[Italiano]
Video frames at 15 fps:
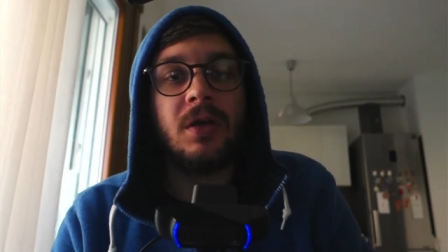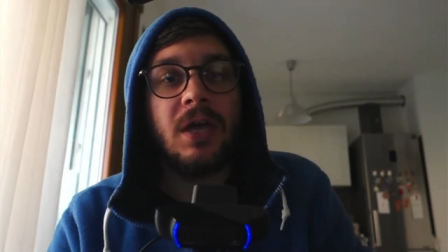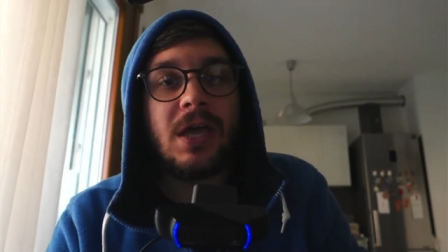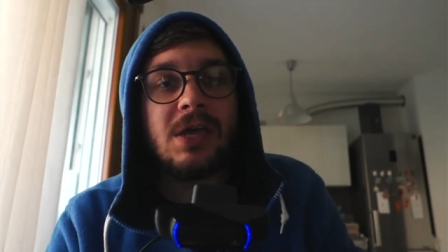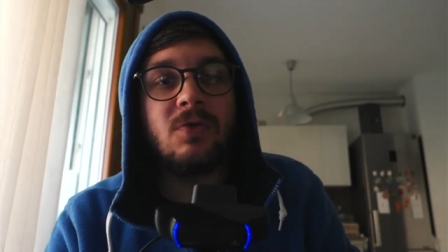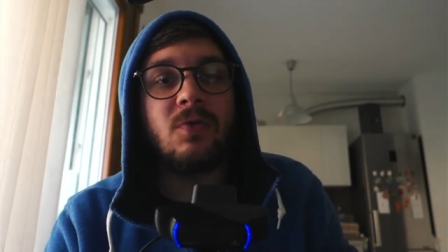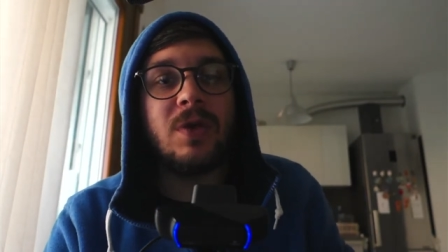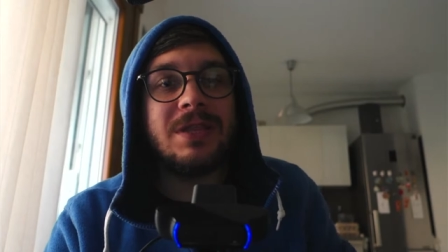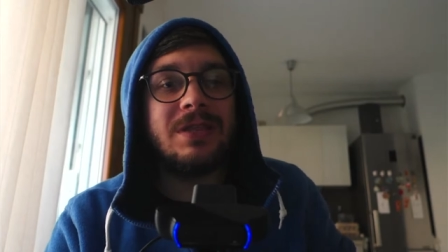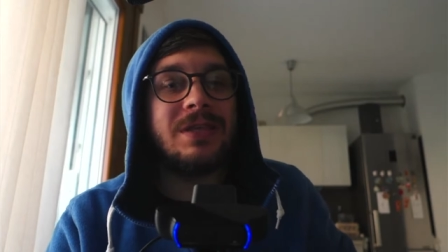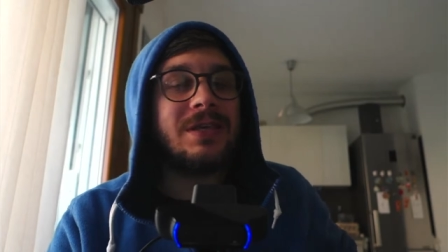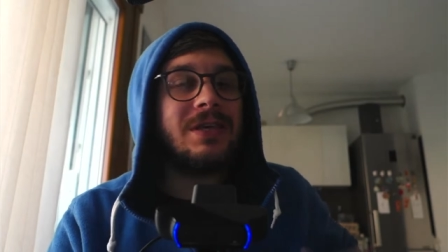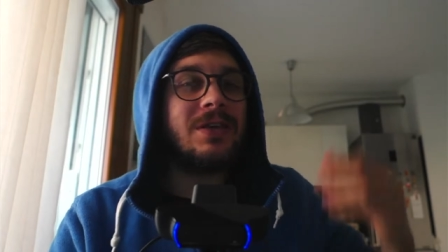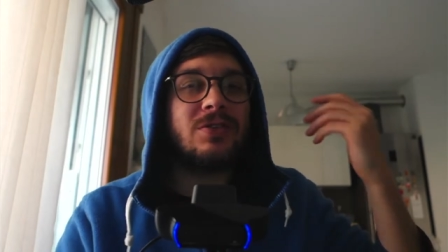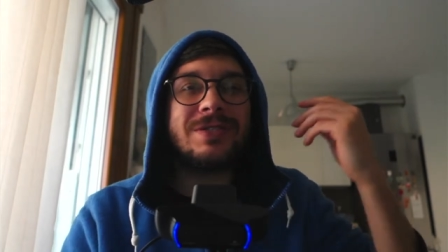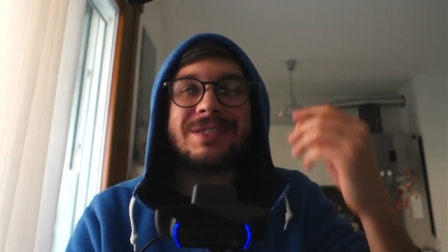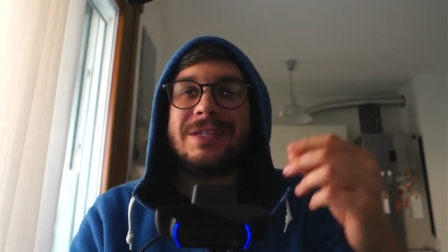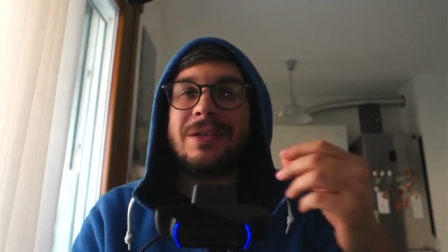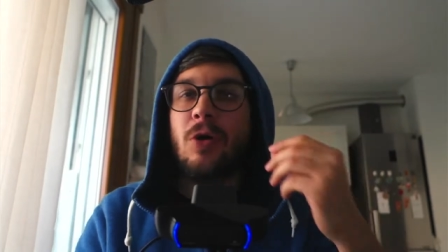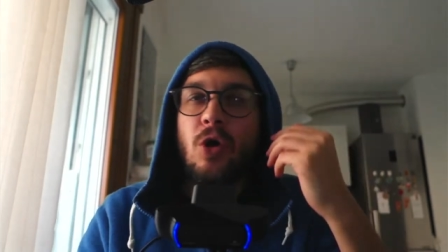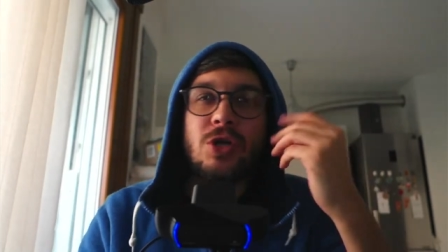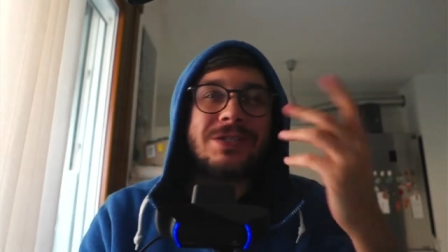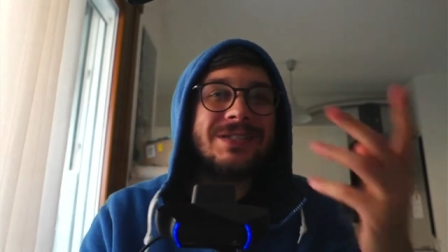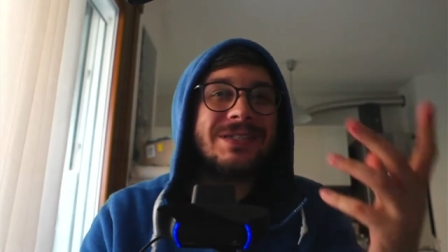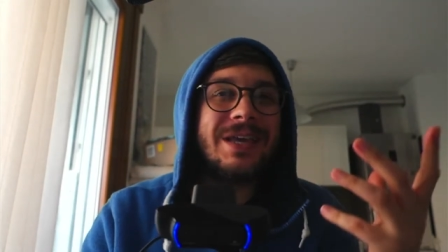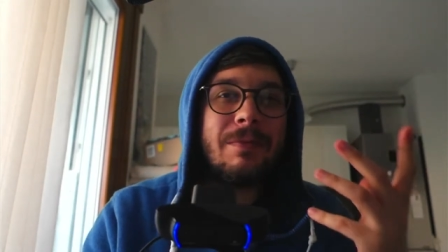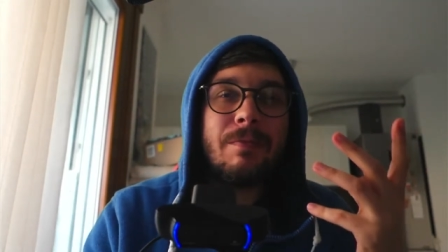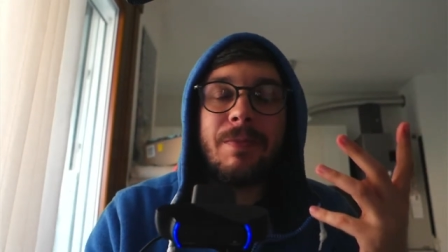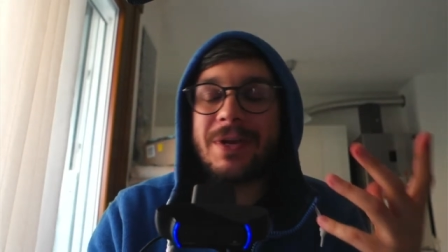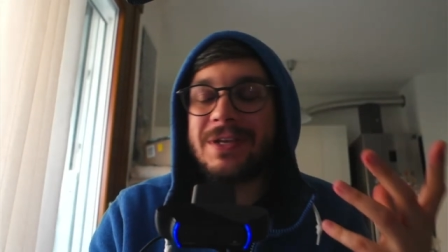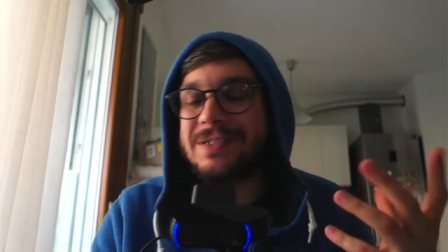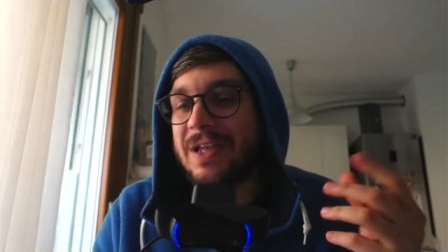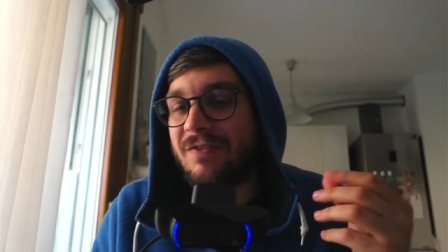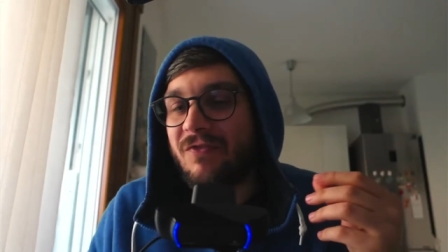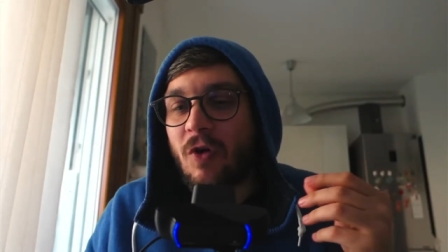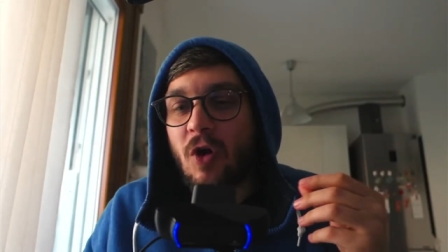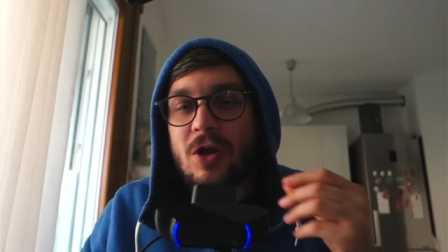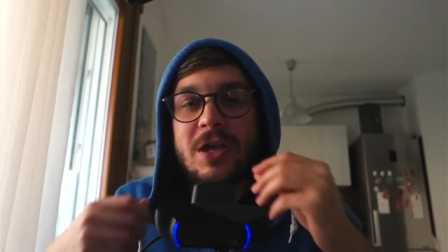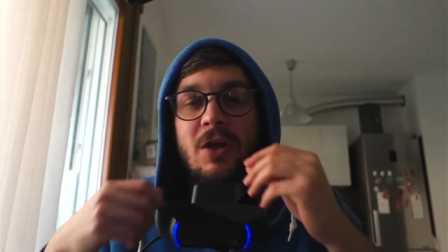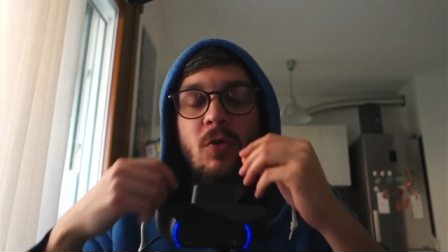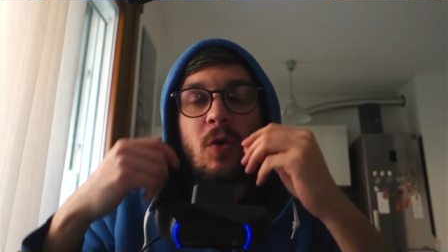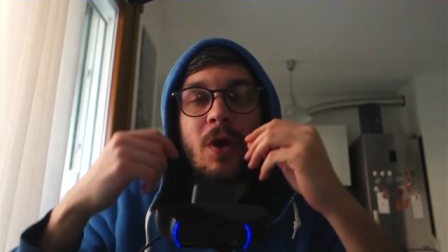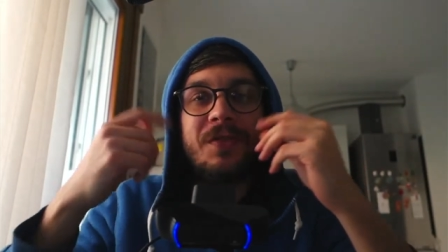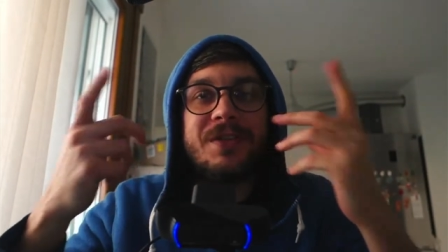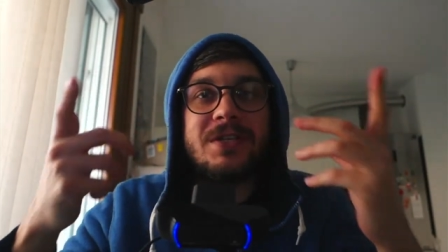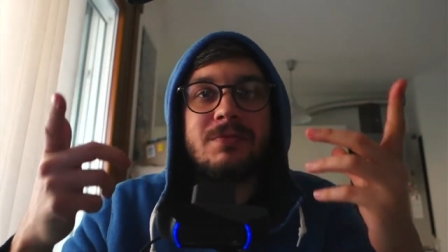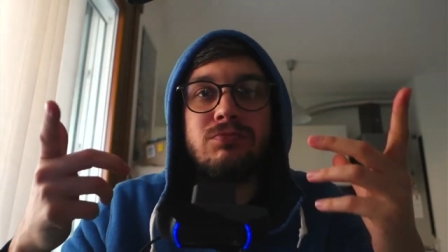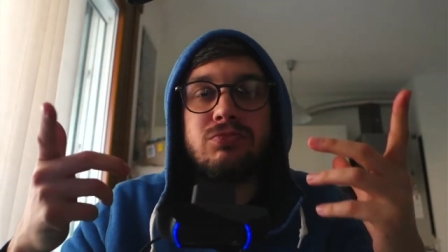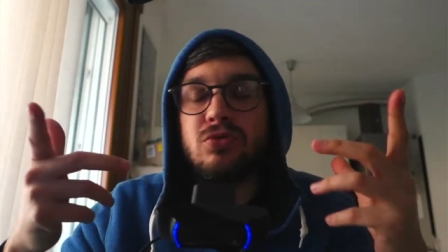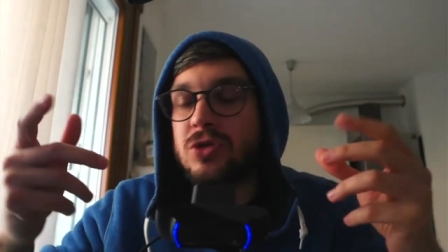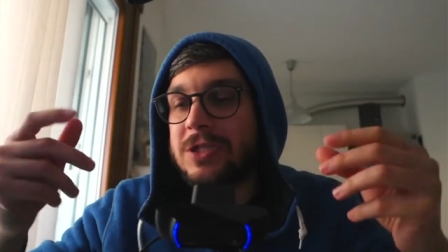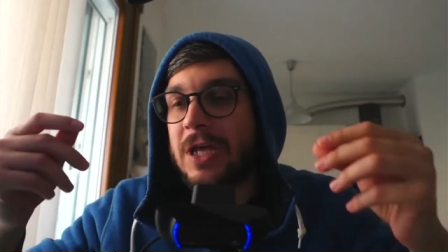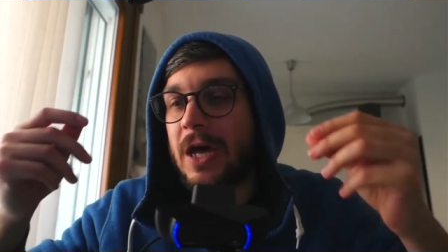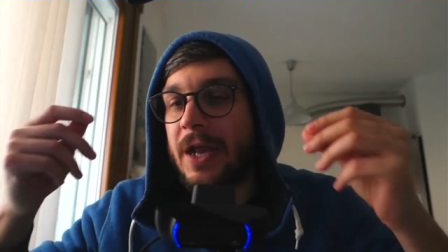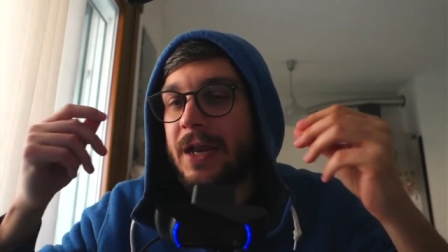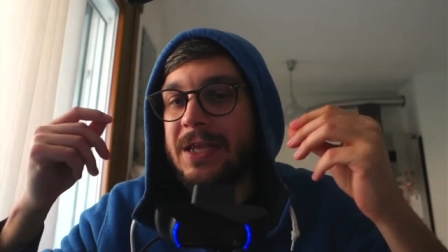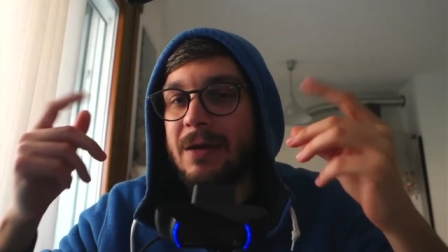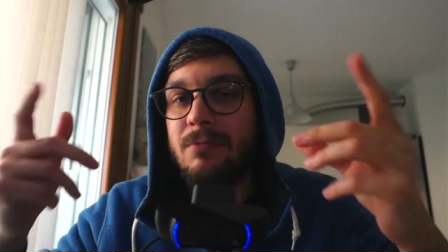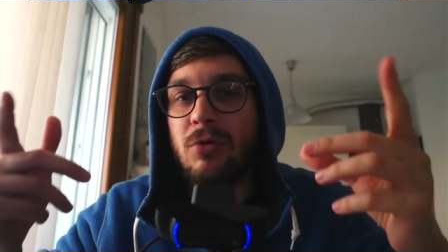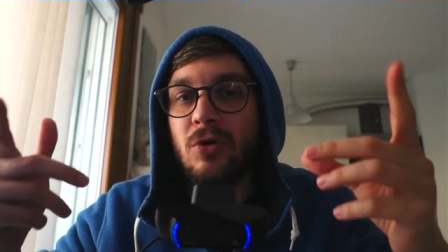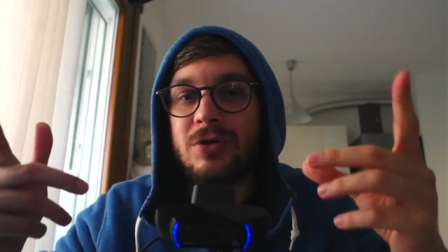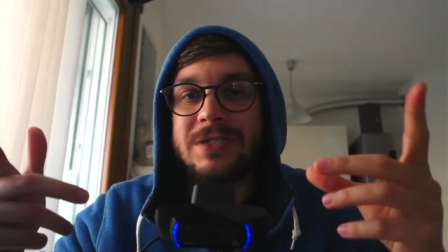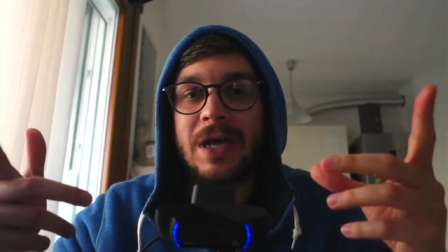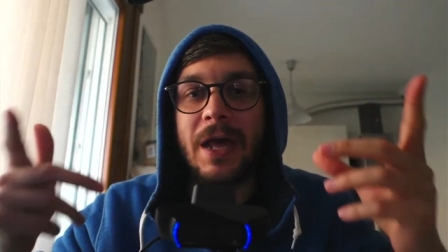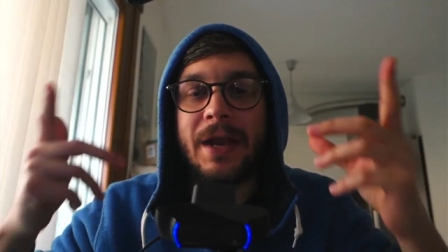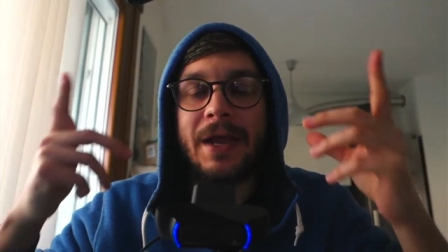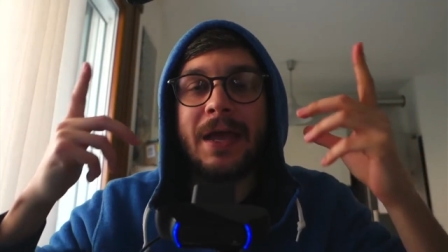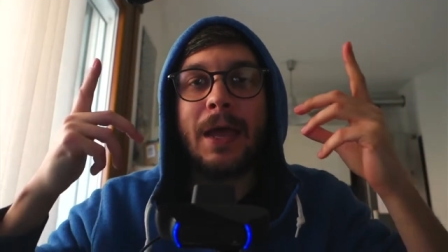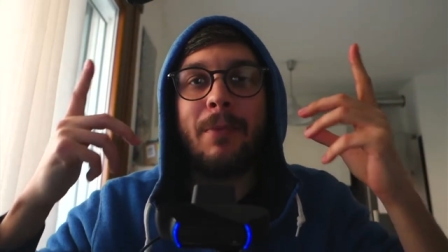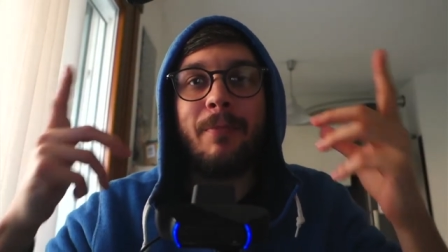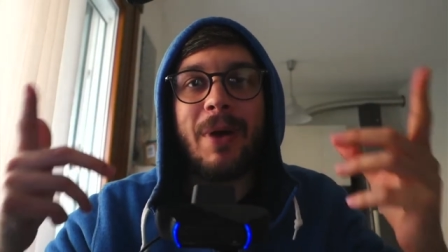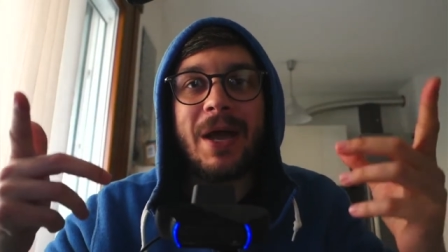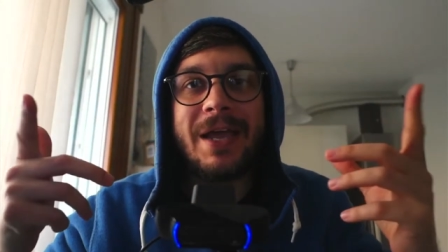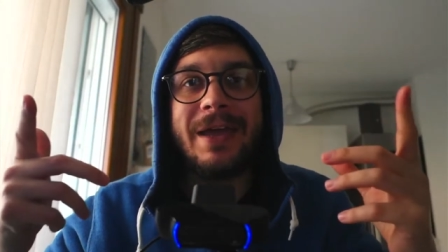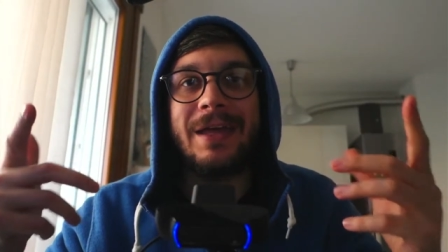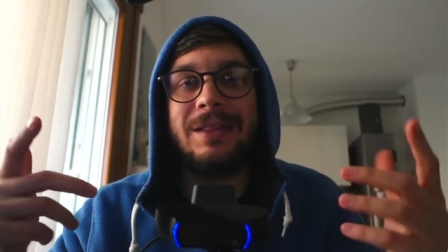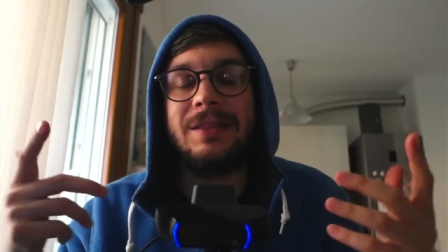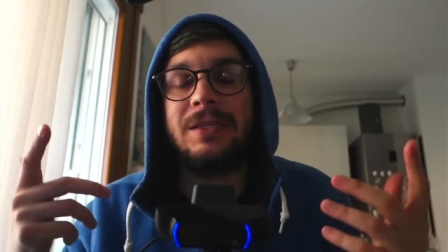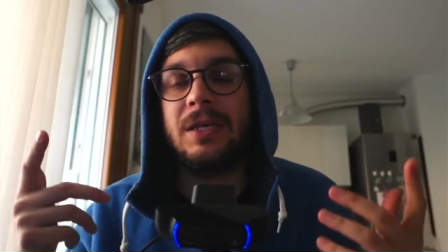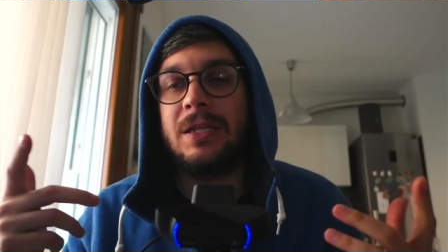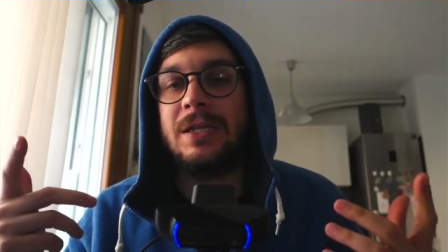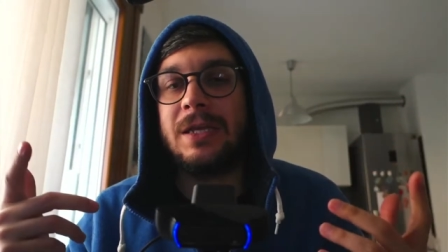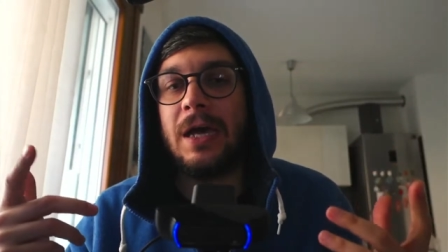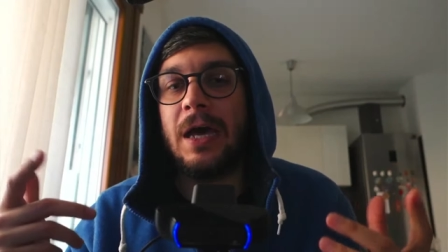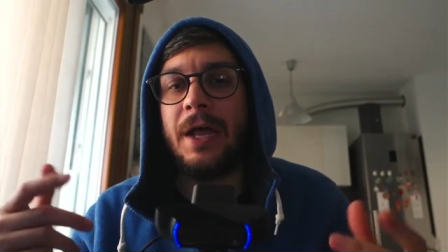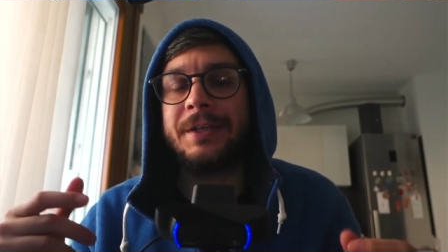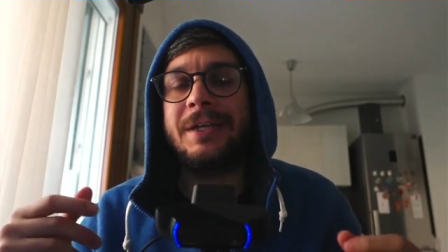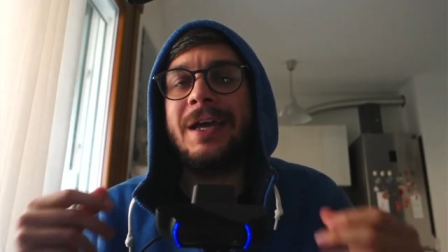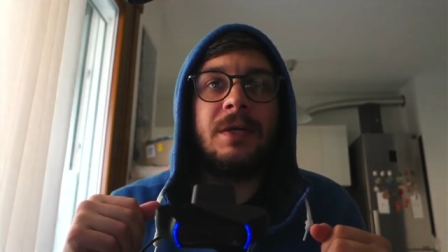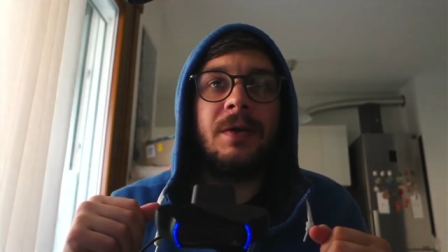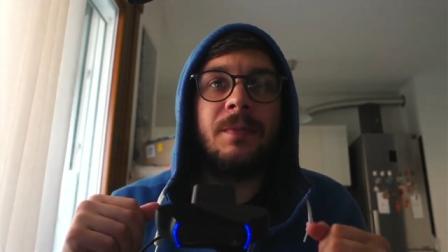E quindi ho sempre sta voglia qua di sbustare, di unboxare pacchetti di carte.